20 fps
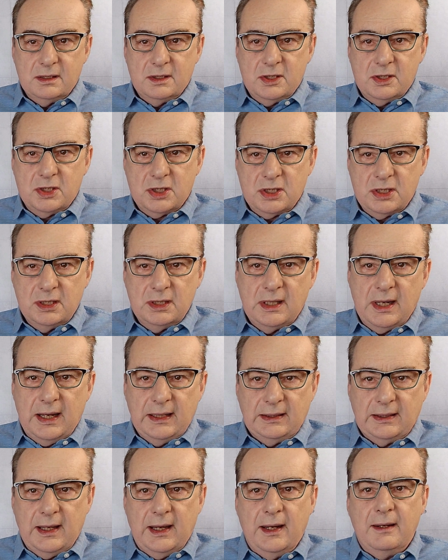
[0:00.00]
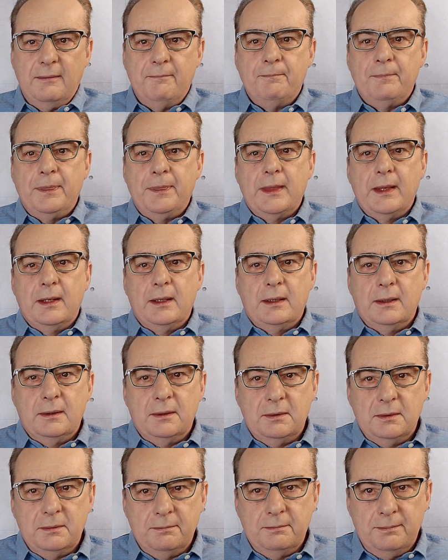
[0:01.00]
2-3 lata
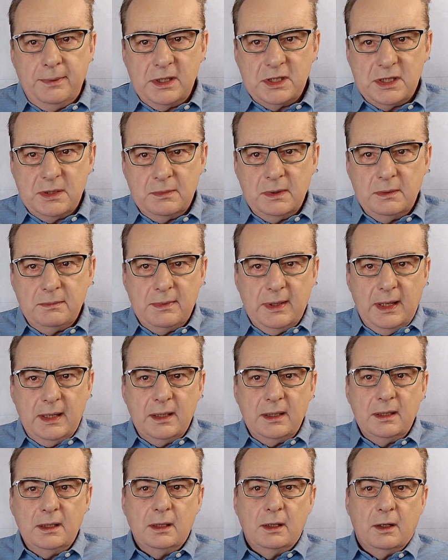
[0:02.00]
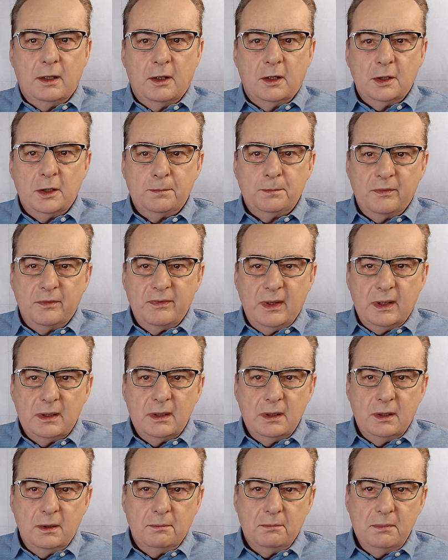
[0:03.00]
będziemy mieli
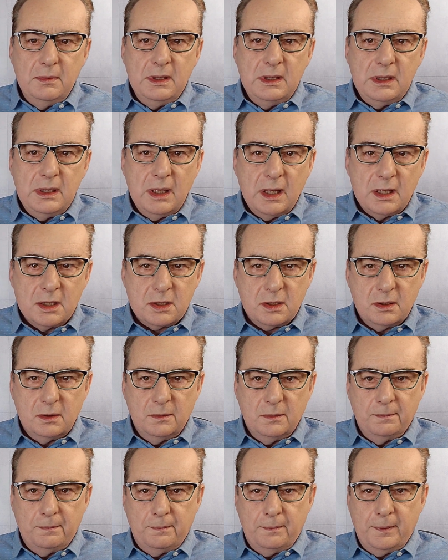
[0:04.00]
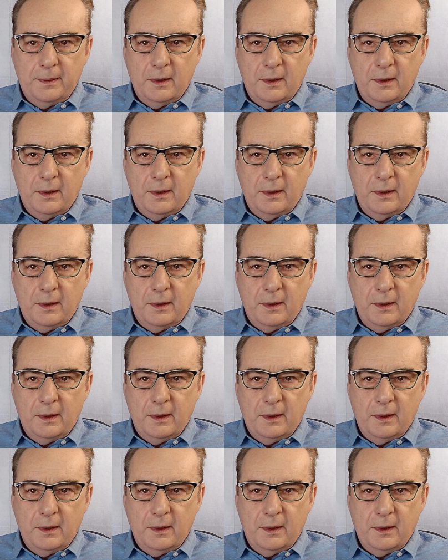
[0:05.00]
odpowiednio mniejszą